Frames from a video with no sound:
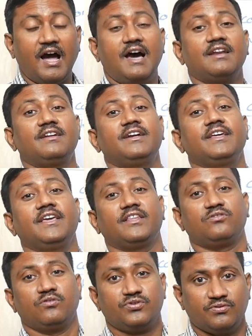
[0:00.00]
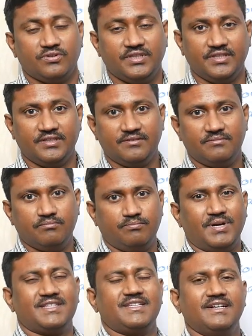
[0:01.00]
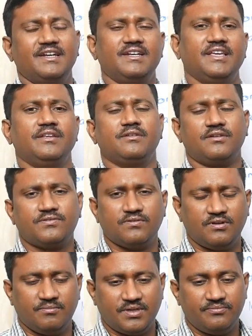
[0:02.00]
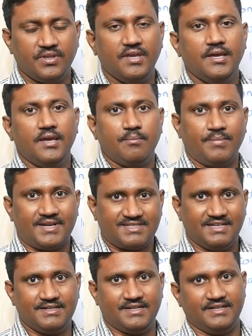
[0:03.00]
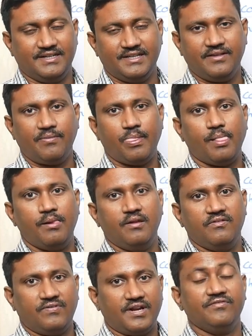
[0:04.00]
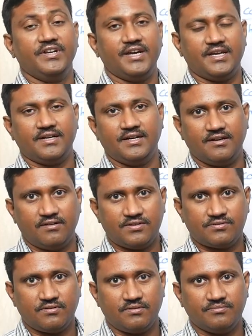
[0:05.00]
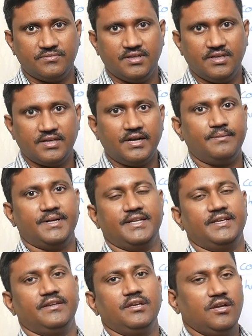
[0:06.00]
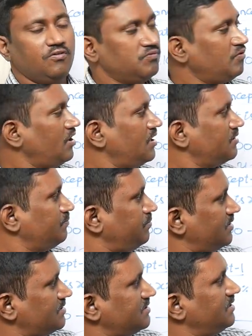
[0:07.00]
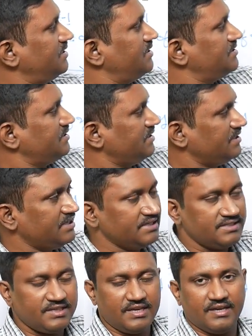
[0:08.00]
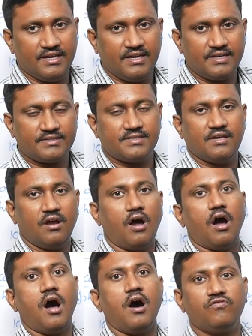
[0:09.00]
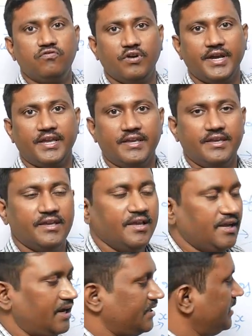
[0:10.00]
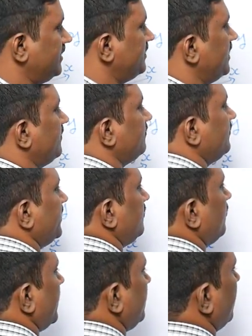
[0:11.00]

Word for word: హండ్రెడ్కి ఎంత వస్తుంది పర్సెంట్ అంటే ఏం రాసుకున్నాం మనం పర్సెంట్ అంటే ఫర్ ఎవ్రీ హండ్రెడ్ అని రాసుకున్నాం కాబట్టి వాట్ పర్సంటేజ్ ఈజ్ ఎక్స్ ఆఫ్ వై అంటే ఎవ్రీ వై